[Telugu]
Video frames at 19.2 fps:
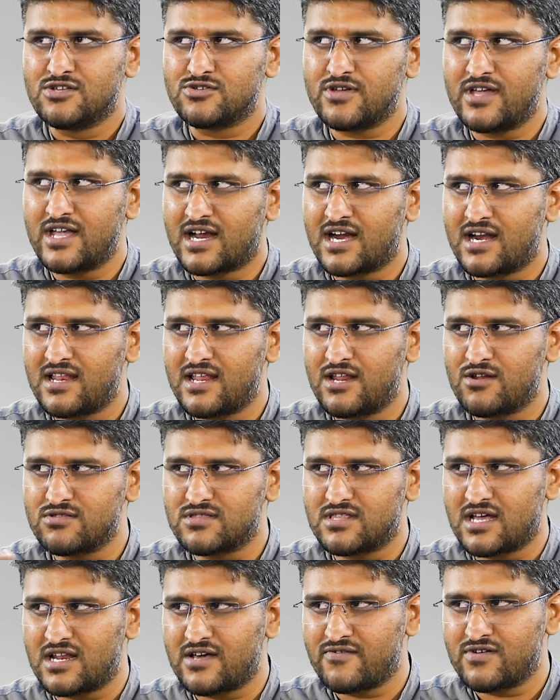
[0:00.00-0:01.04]
సో ఇక్కడ నేను
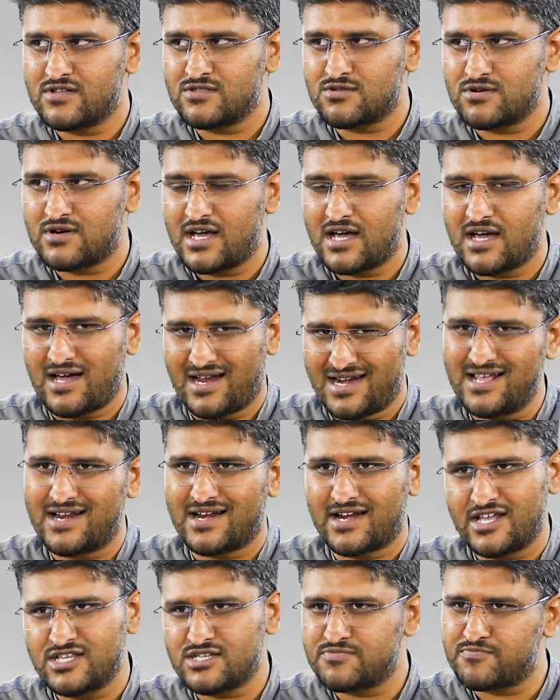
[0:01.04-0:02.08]
ధనవంతుడా అంటే
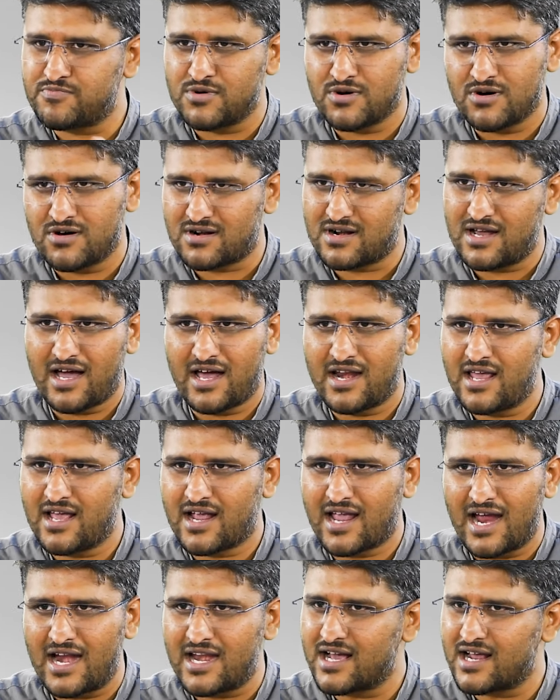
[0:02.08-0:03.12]
రిచ్ పోర్ అనే
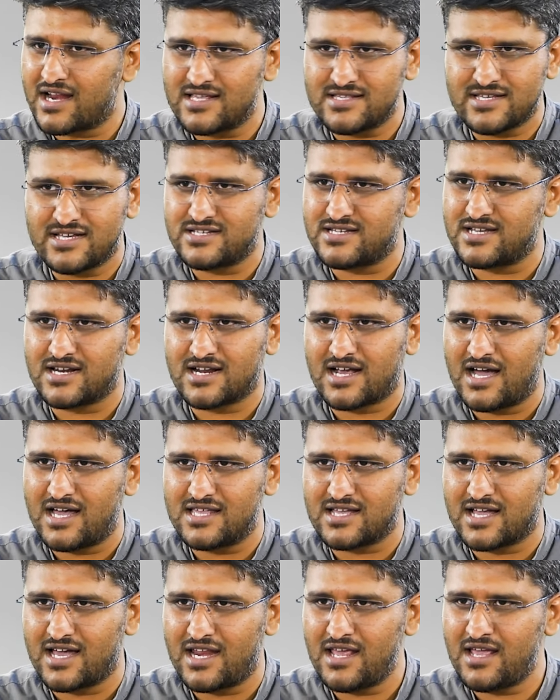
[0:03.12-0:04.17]
కేటగరైజేషన్
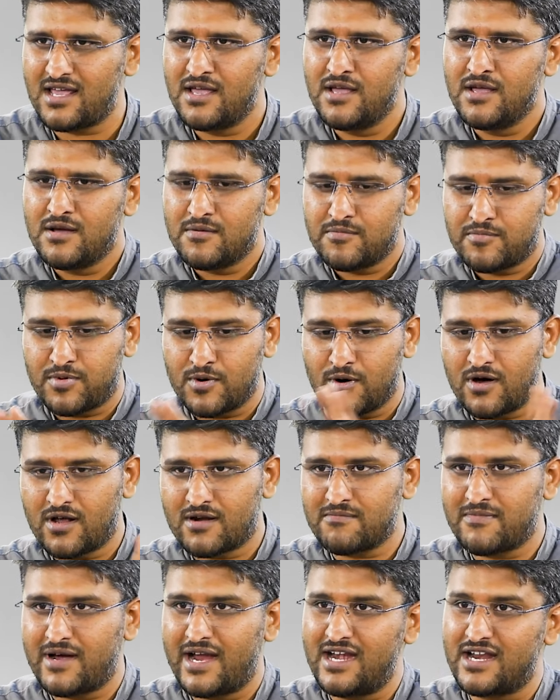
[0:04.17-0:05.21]
కాదు కానీ
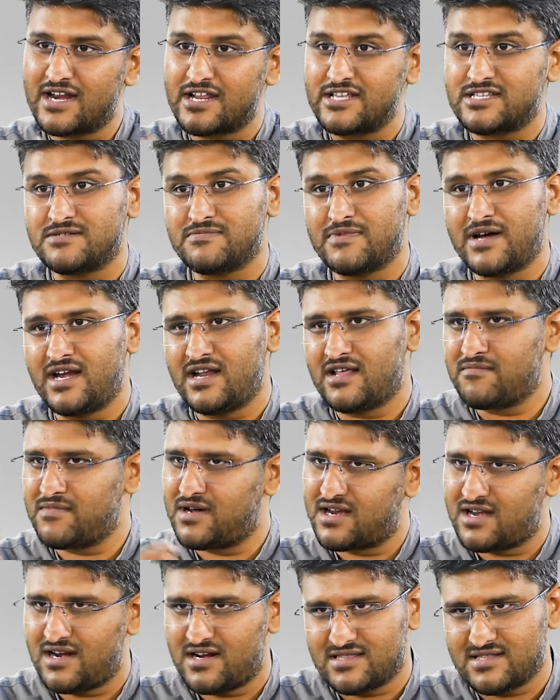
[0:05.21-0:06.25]
పోర్ మైండ్ రిచ్ మైండ్ అని
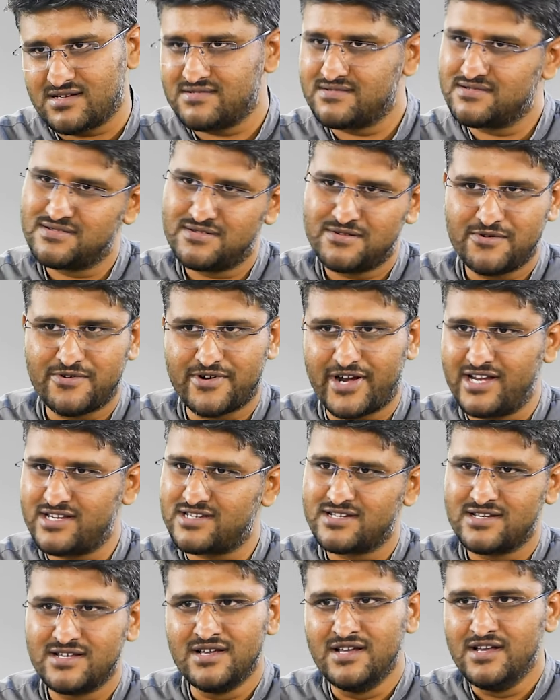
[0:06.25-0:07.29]
మాట్లాడారు
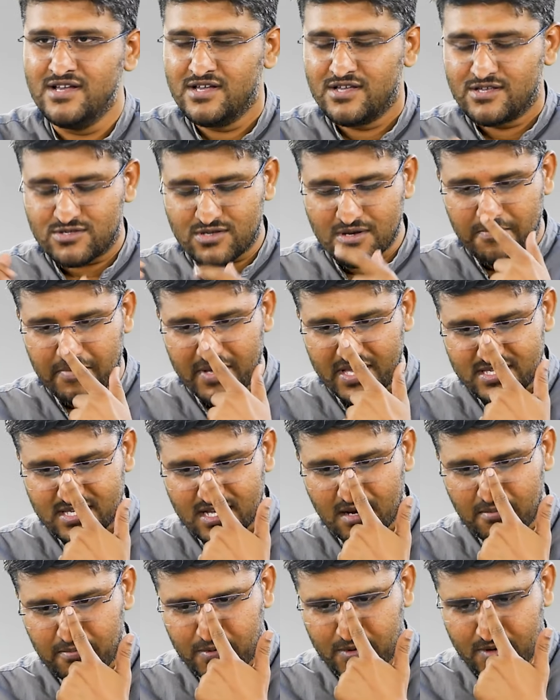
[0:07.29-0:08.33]
రైట్ సో
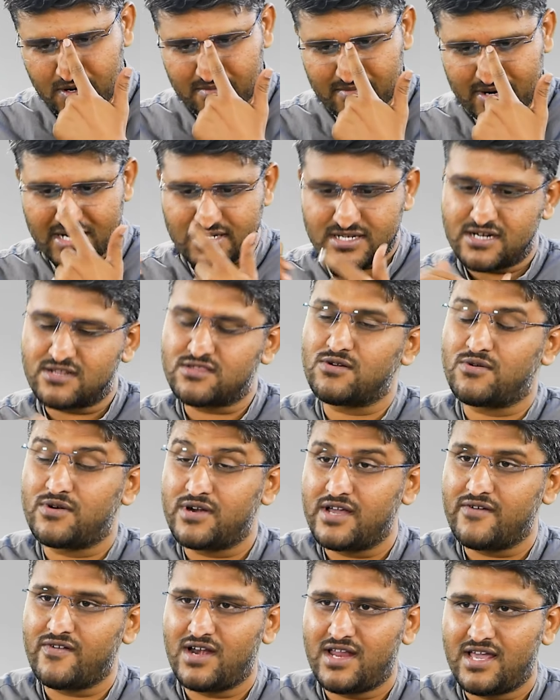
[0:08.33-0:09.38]
బేసిక్గా పూర్ మైండ్ సెట్తో
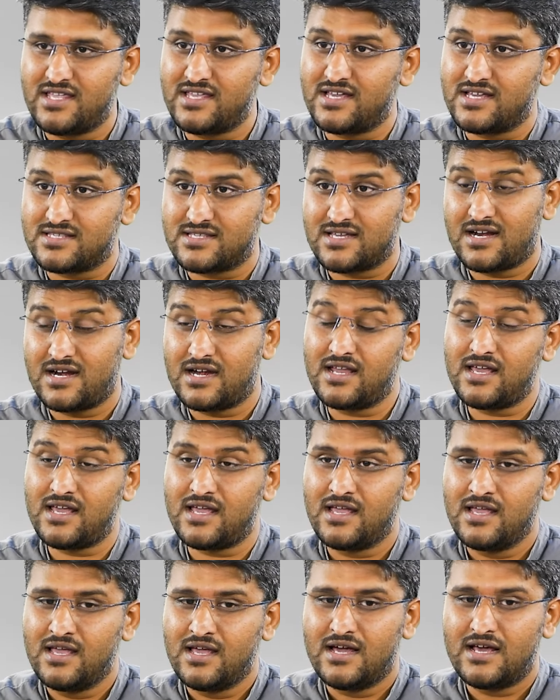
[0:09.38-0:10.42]
వాళ్ళు ఏం చేస్తారంటే
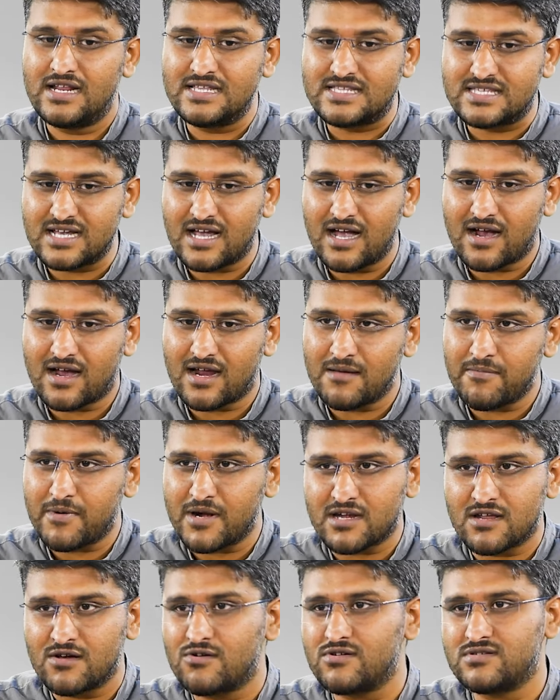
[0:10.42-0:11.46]
రిచ్గా
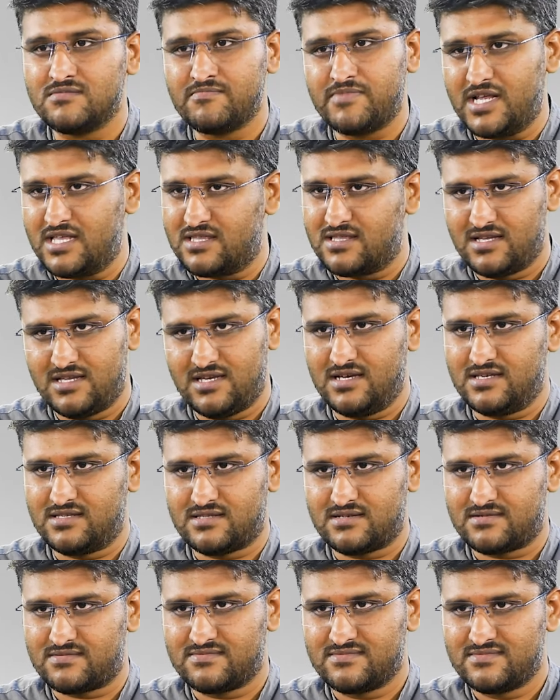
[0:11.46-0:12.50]
కనపడటం కోసం ప్రయత్నం
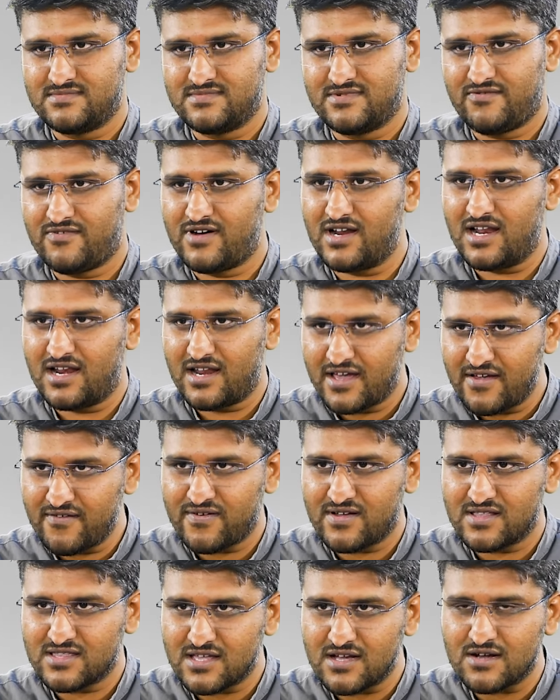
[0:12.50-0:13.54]
చేస్తారు వాళ్ళ లైఫ్
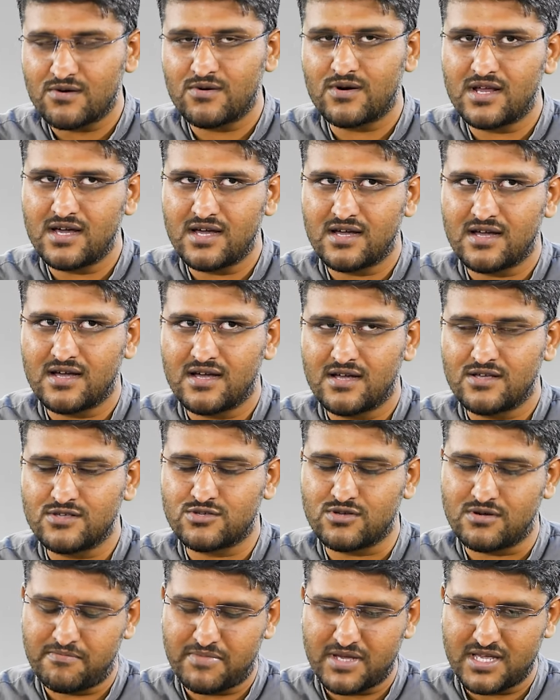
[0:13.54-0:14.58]
అంతా కూడా
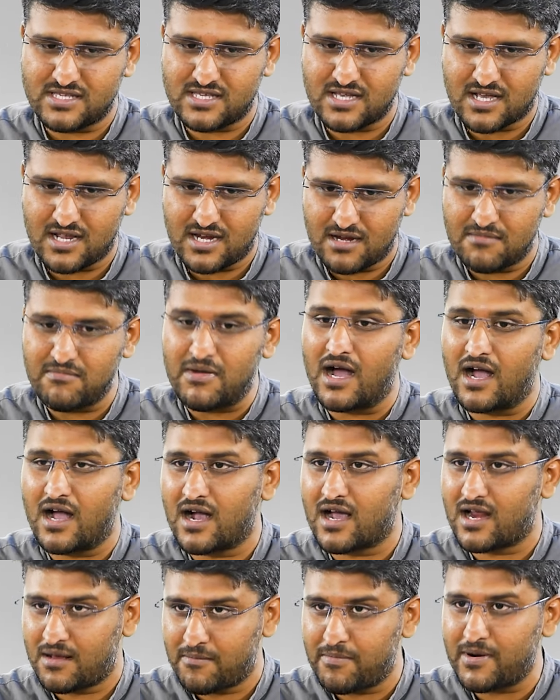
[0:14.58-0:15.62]
సో బేసిక్గా నేను బాగా
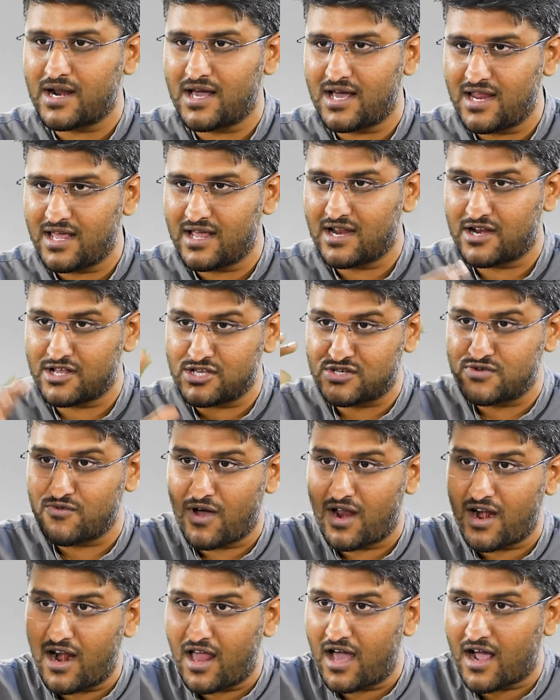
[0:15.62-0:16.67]
కనపడాలి రిచ్
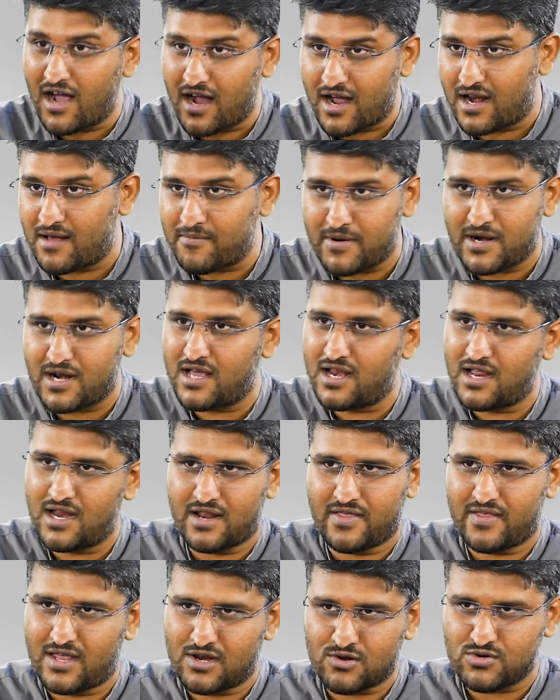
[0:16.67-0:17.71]
వాళ్ళలాగా కనపడాలి
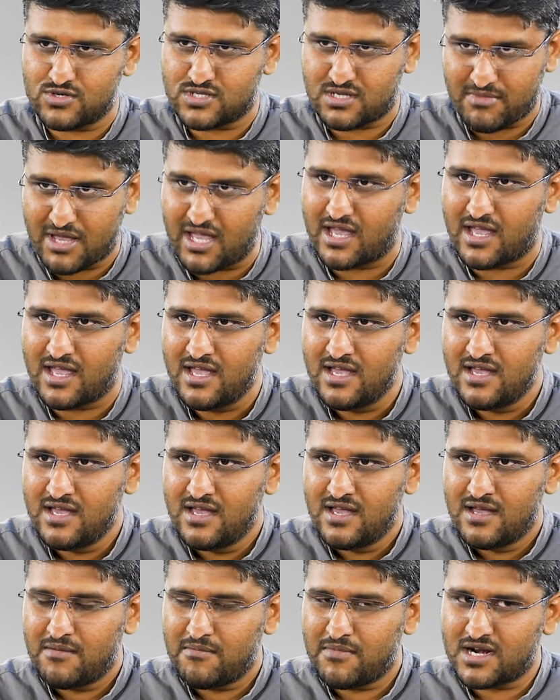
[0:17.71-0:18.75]
అన్న దానికోసమే
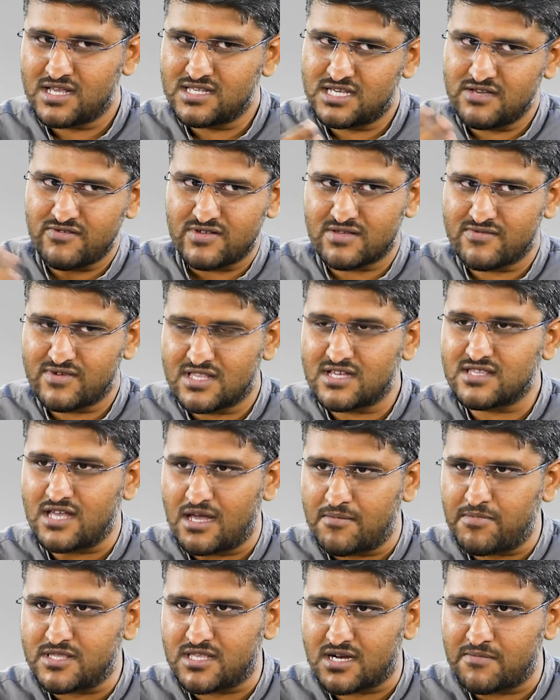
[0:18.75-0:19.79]
మన జీవితం అంతా
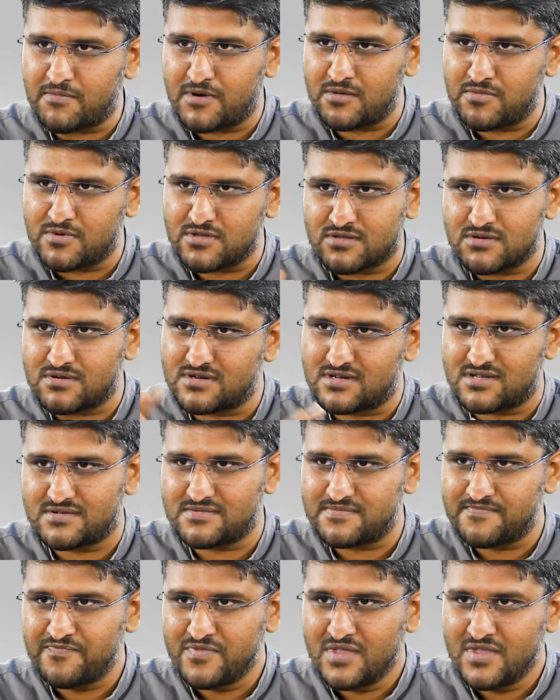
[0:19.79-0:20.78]
తాపత్రయ పడిపోతూ ఉంటారు